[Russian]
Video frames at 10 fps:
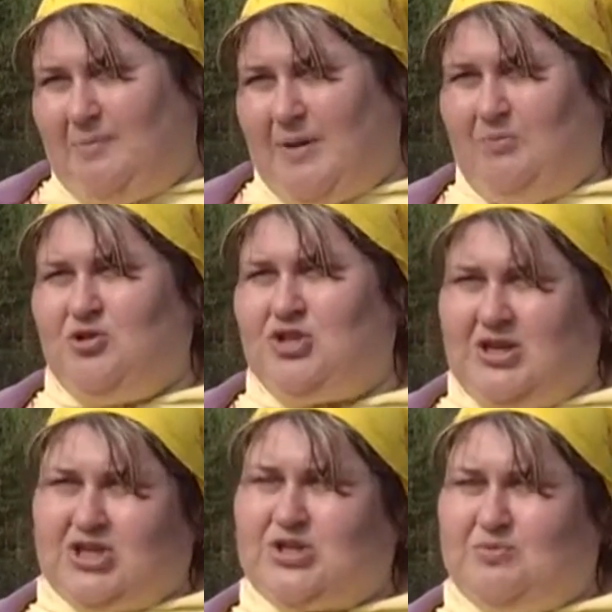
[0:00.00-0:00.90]
помочь
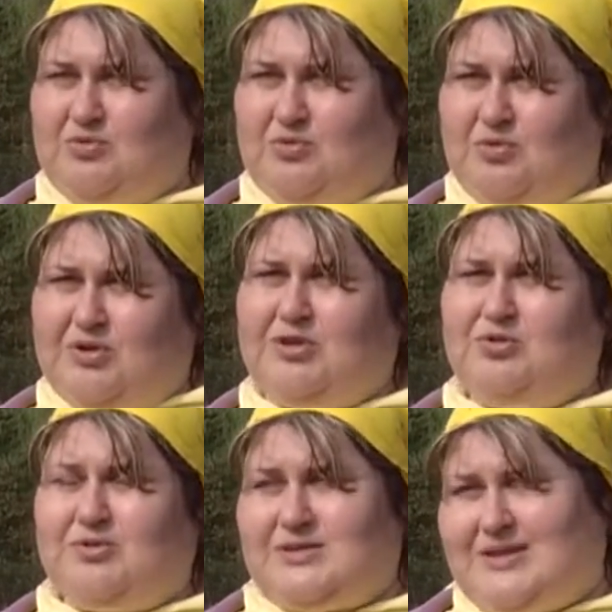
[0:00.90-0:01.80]
нашему
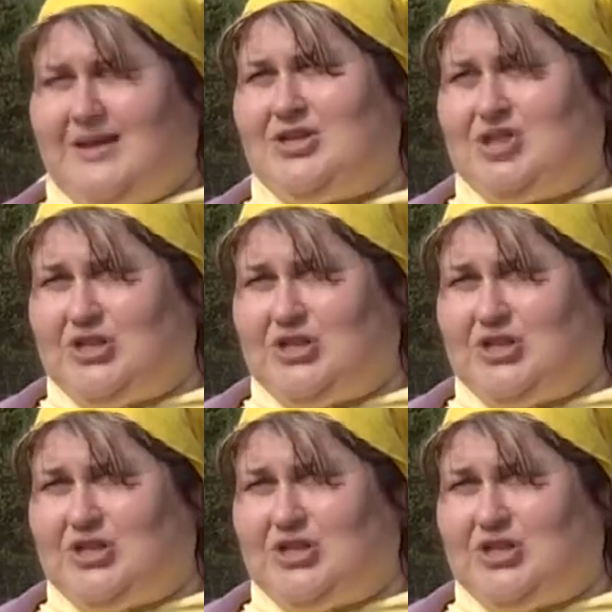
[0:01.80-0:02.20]
городу стать